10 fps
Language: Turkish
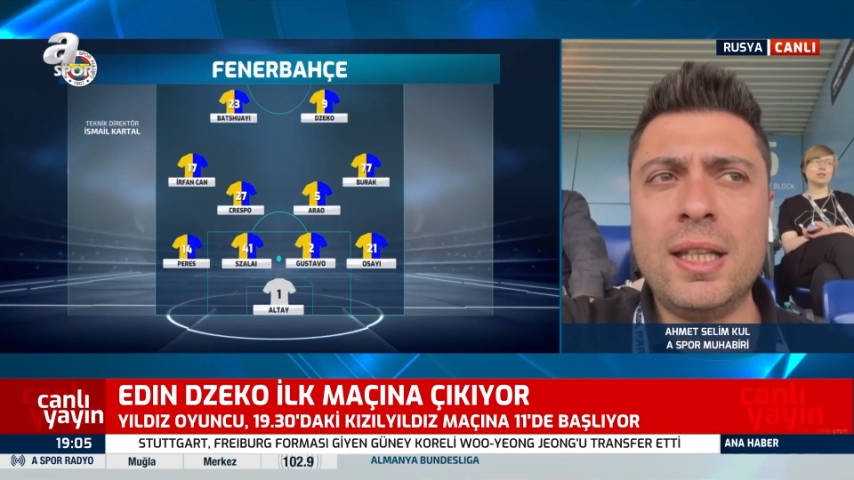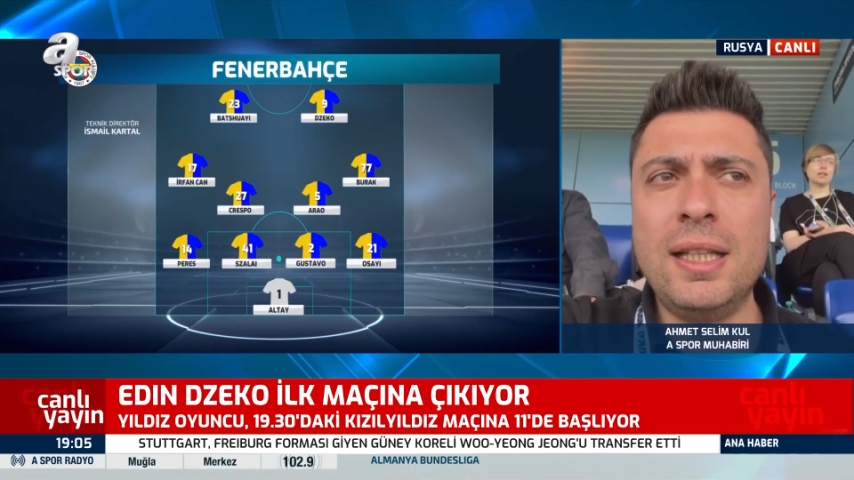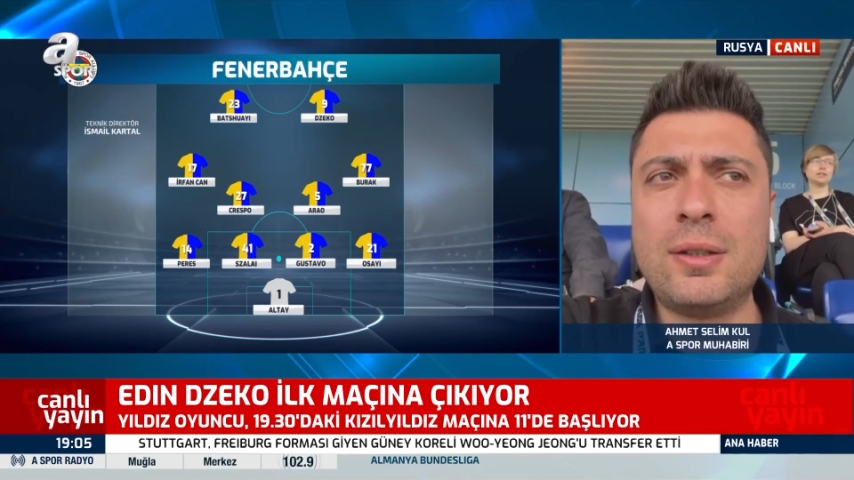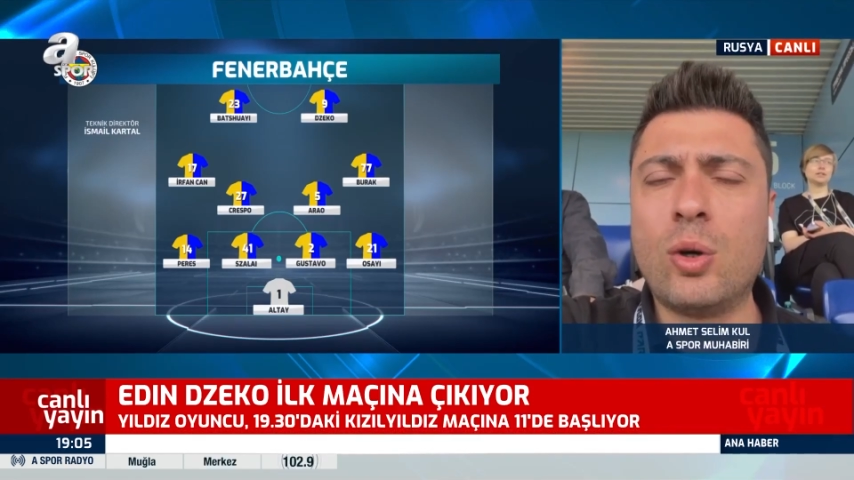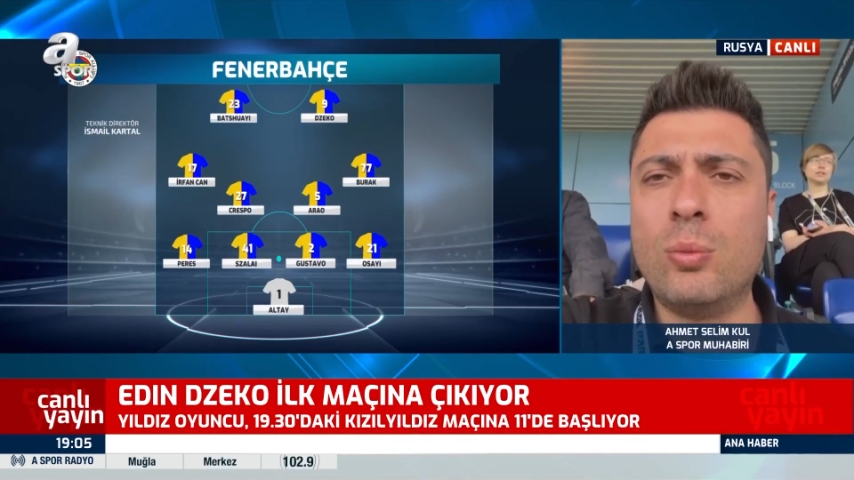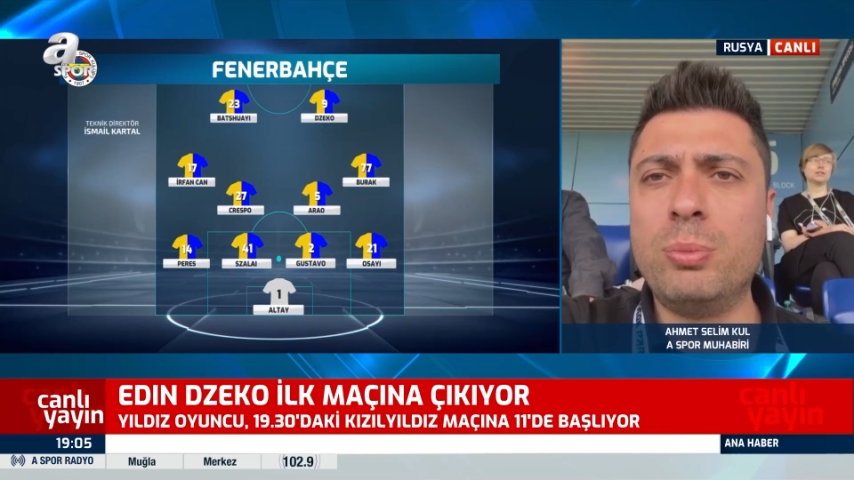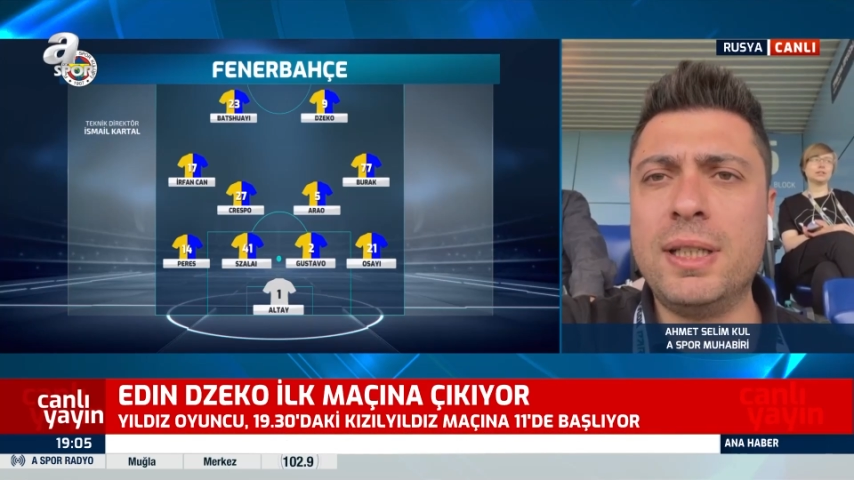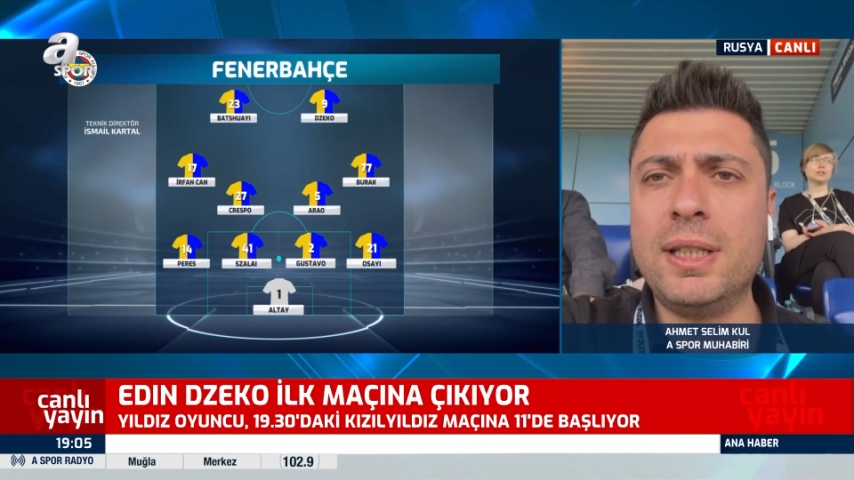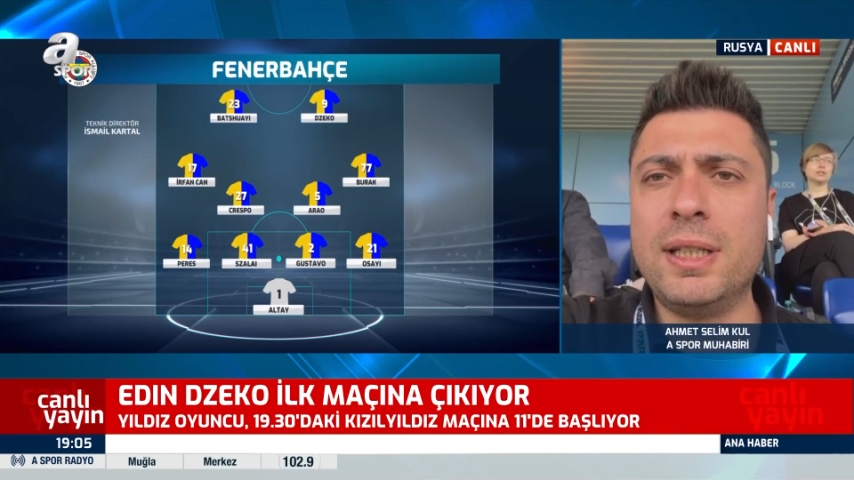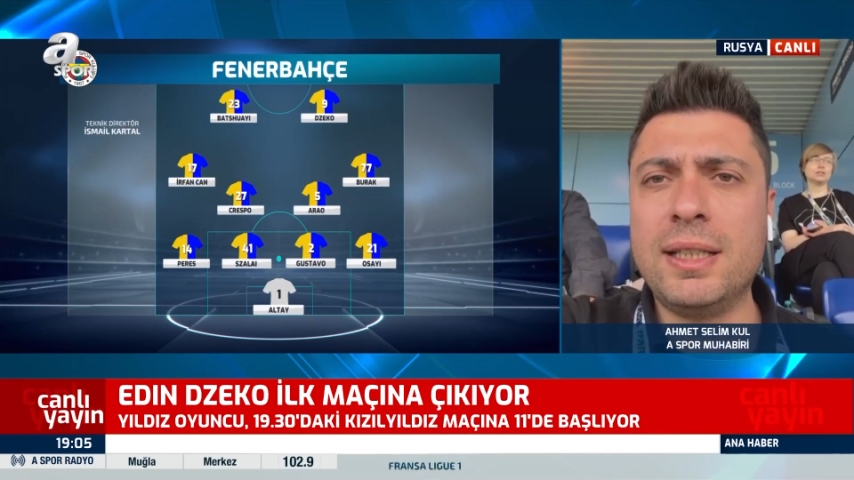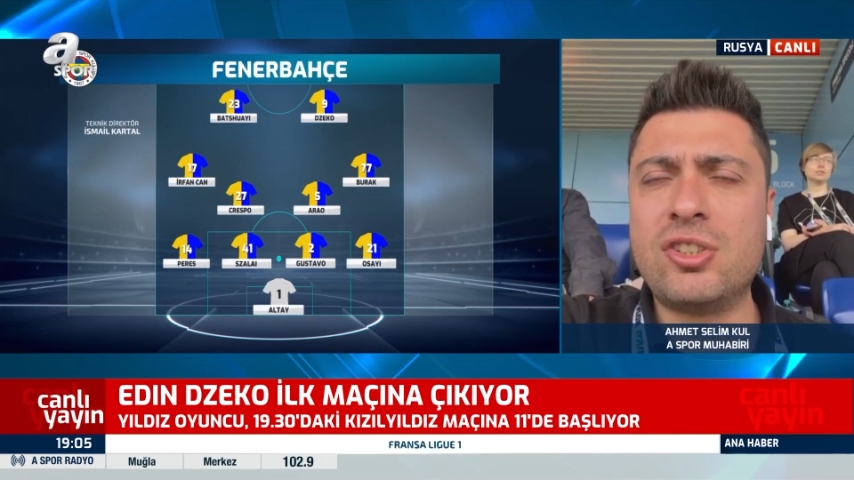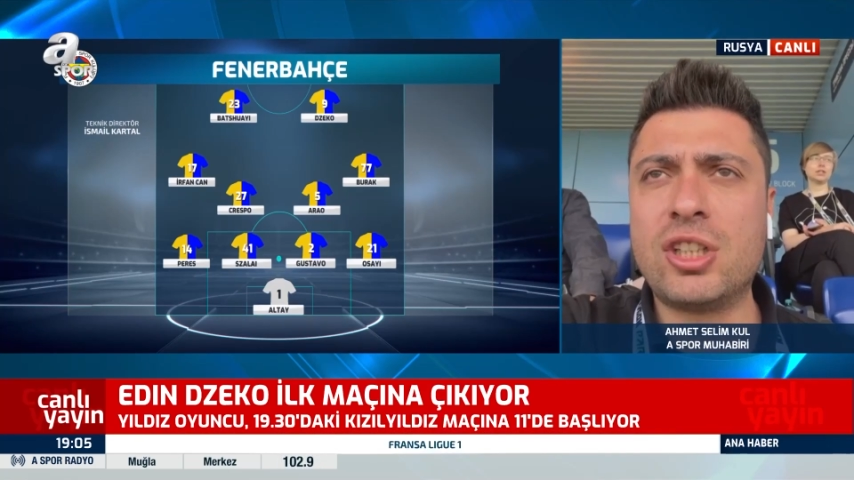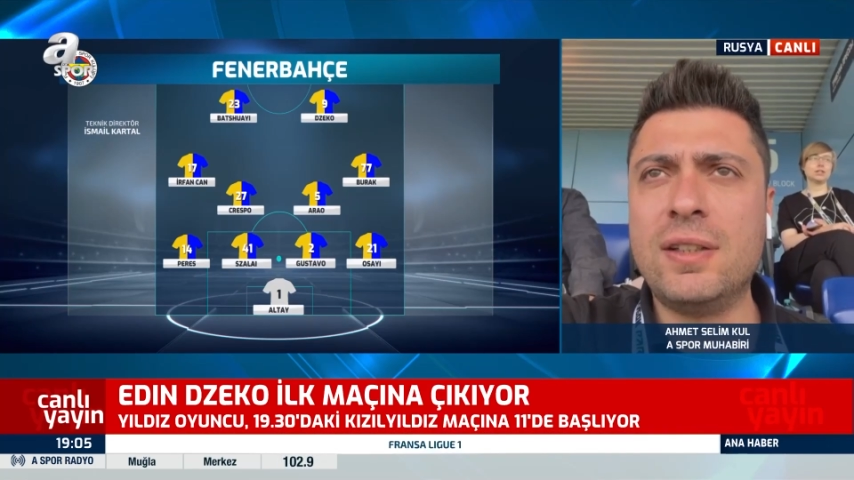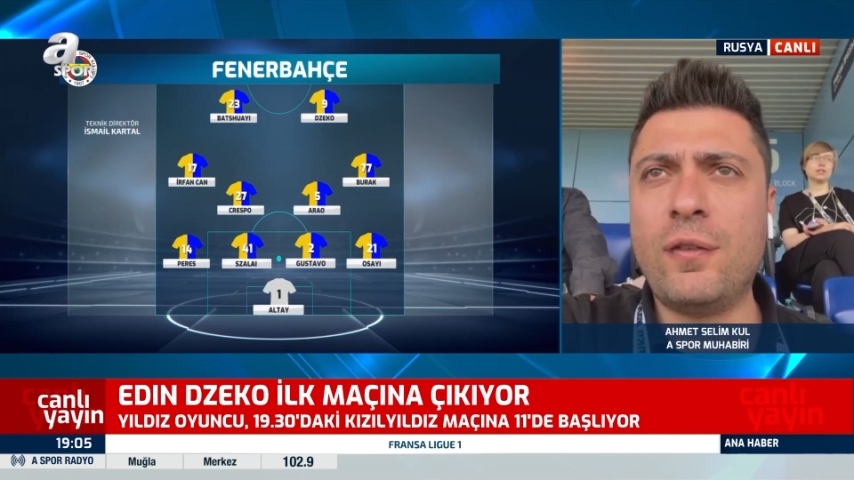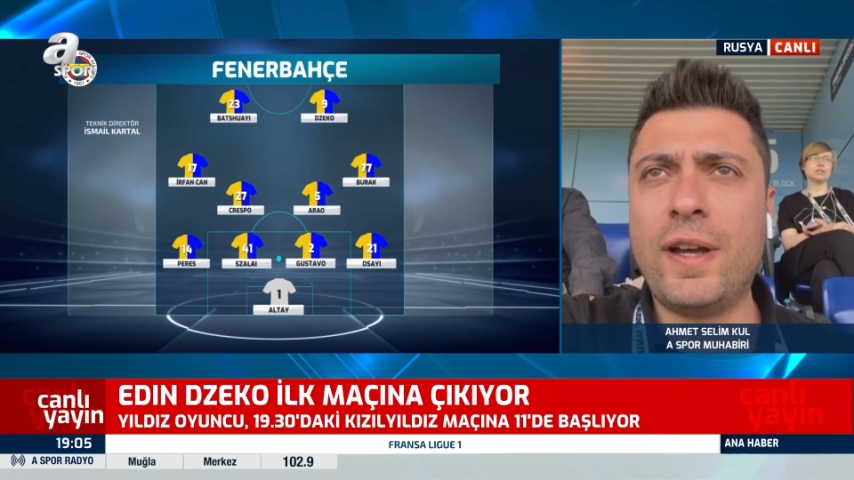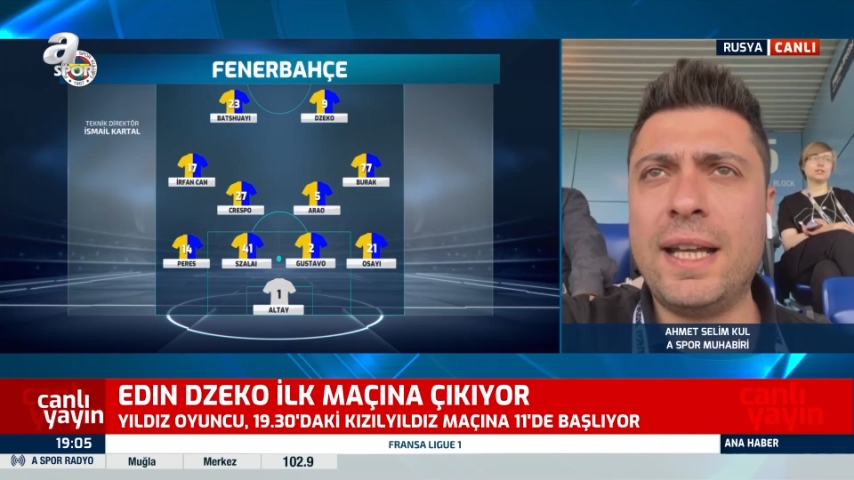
ilk 11 için.